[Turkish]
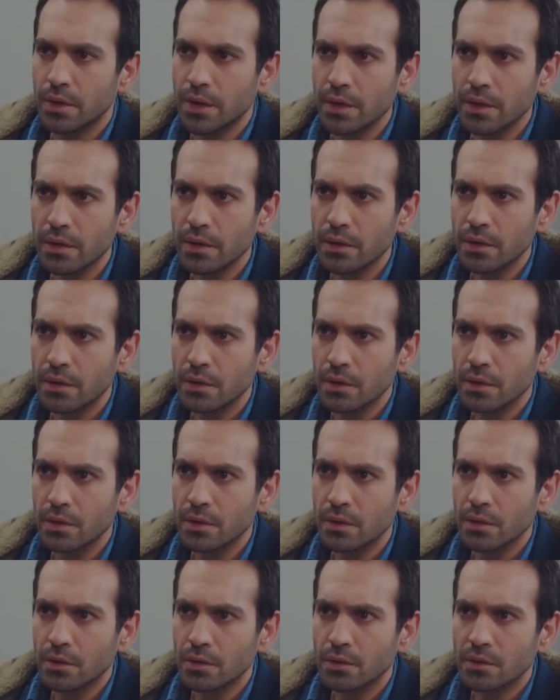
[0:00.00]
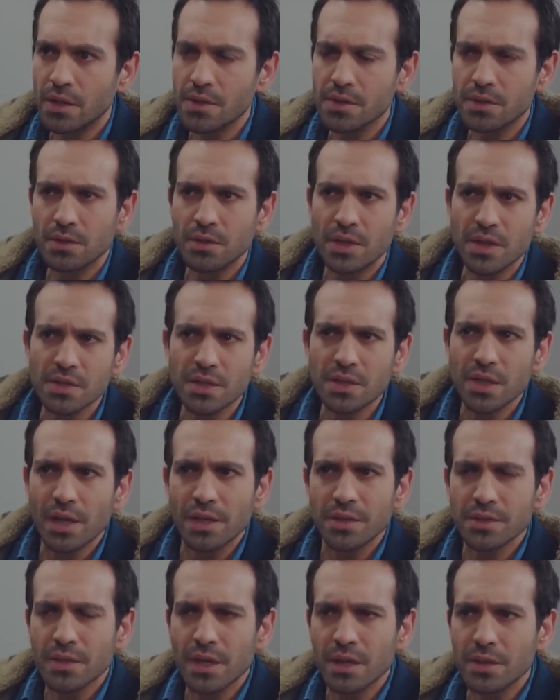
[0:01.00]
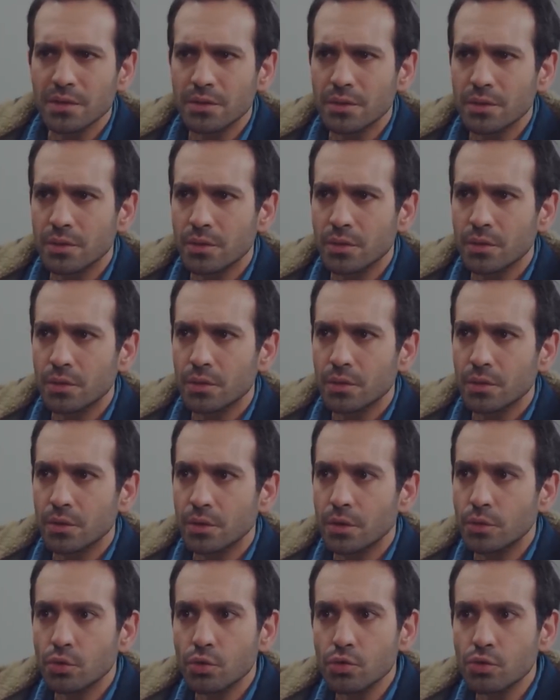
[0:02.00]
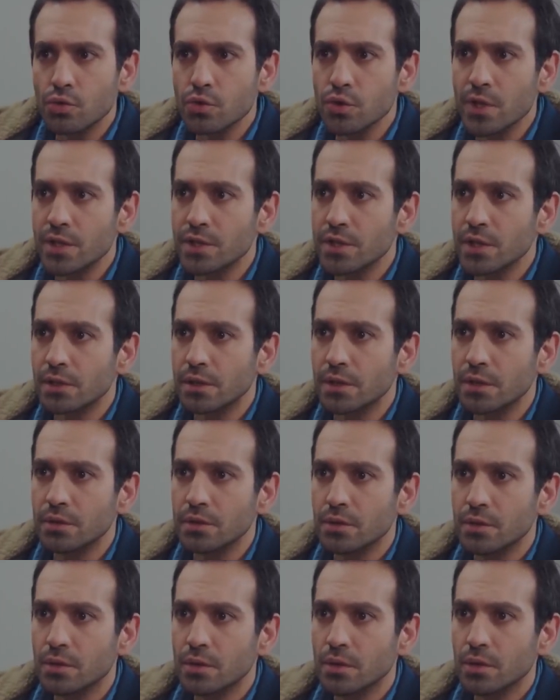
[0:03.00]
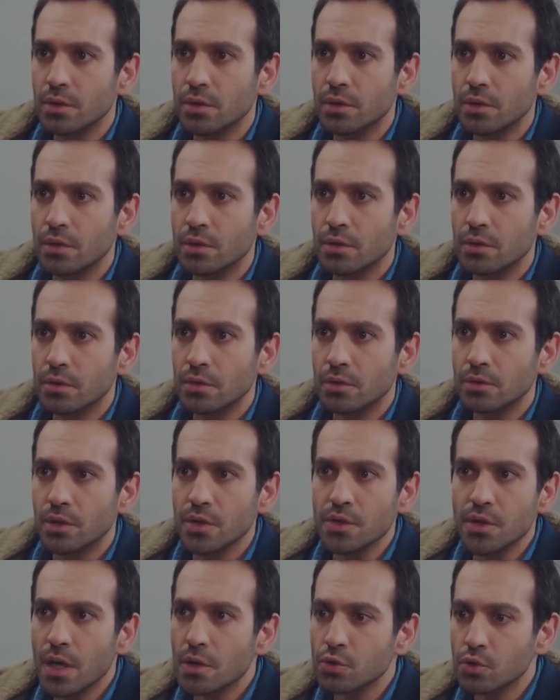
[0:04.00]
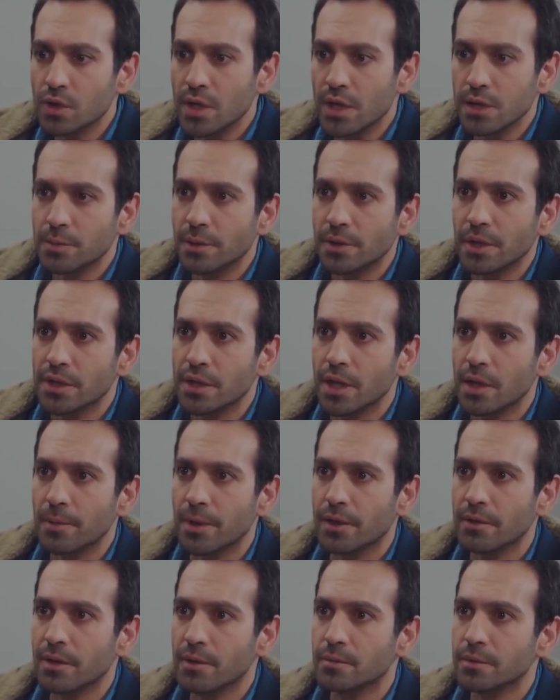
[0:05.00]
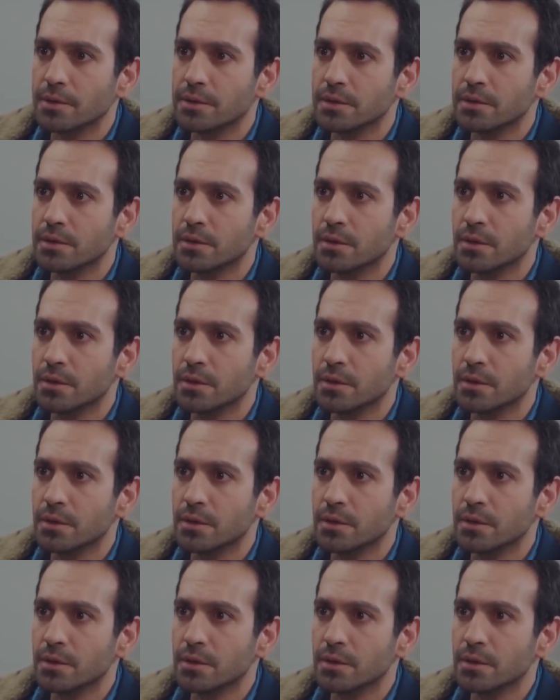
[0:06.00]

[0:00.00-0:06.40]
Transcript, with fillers: Ne? Nasıl, nasıl yani sen? Ne diyorsun sen Candan? Nasıl Asu geldi bana? Niye haber vermedin?